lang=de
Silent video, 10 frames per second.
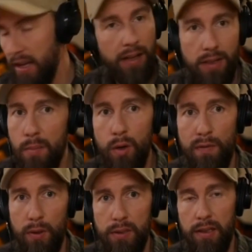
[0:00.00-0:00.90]
hat immer nur
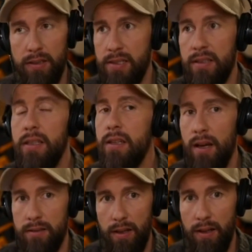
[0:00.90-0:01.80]
Vorteile. Das hat nie einen
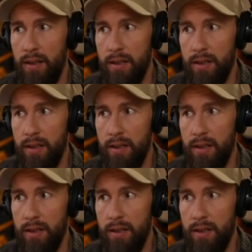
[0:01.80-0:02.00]
Nachteil.